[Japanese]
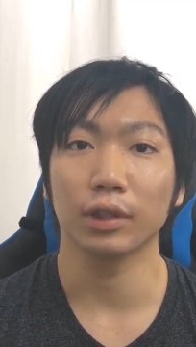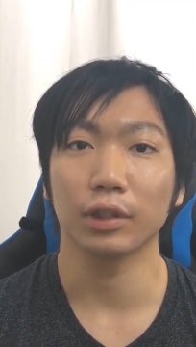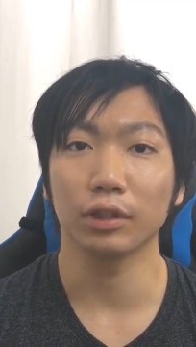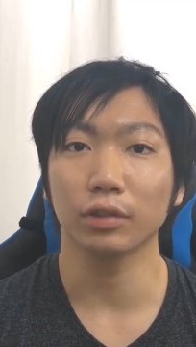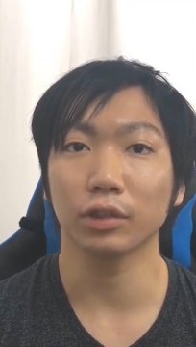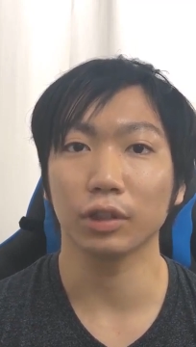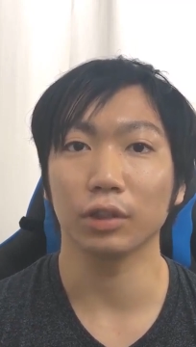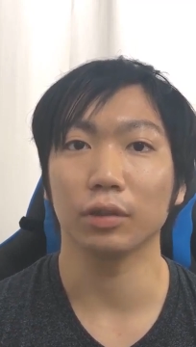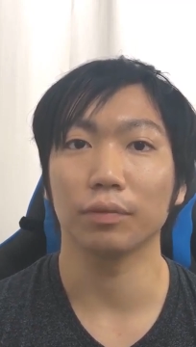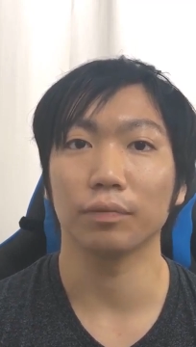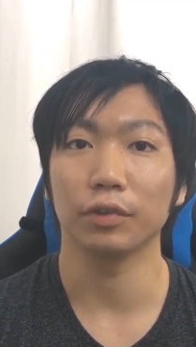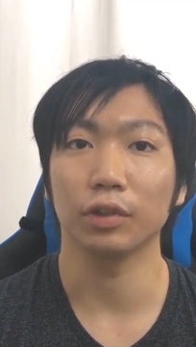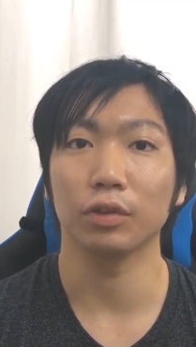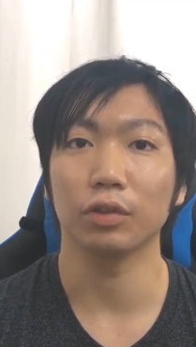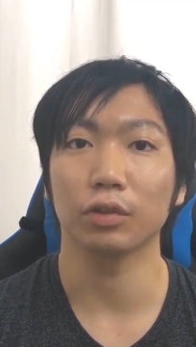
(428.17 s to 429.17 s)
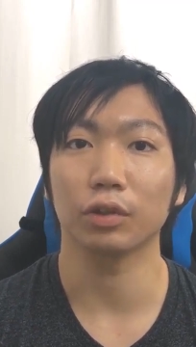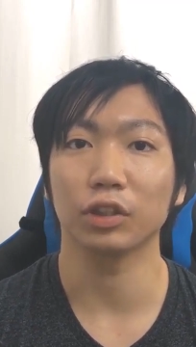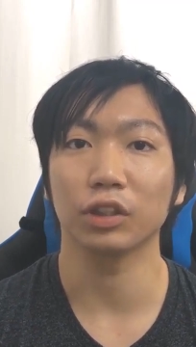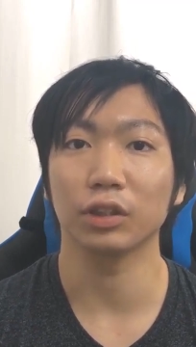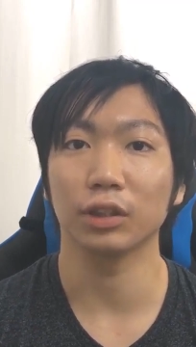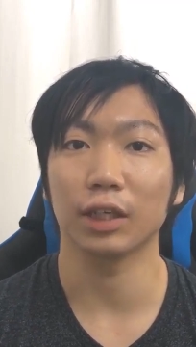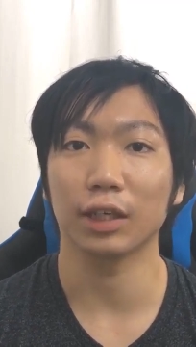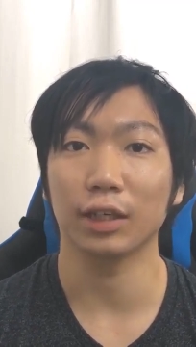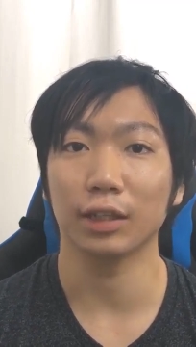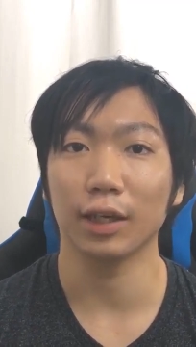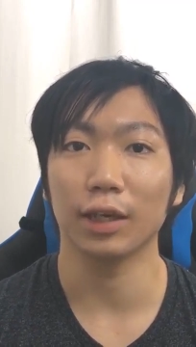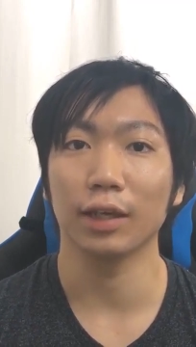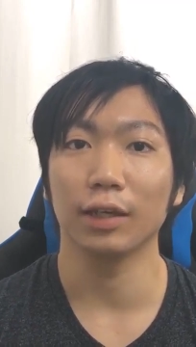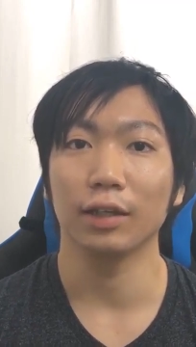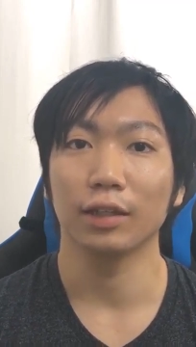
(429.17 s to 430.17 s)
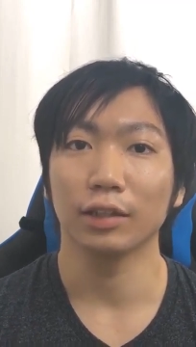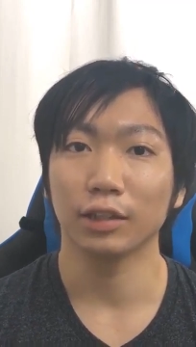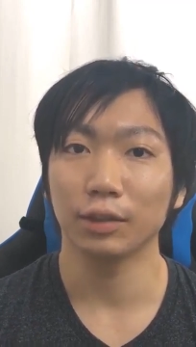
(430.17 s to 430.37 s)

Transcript: 一つ入力するだけで、